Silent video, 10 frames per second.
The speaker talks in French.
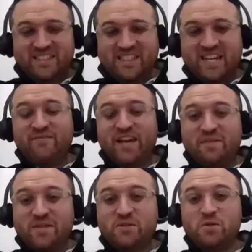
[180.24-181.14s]
Il avait
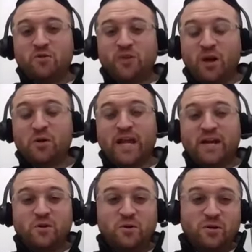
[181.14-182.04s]
l'habitude de faire le
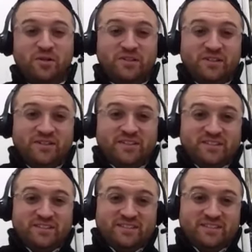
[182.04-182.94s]
calcul.
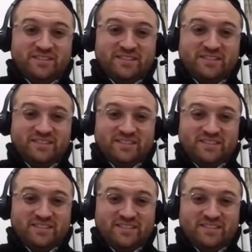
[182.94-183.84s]
Euh,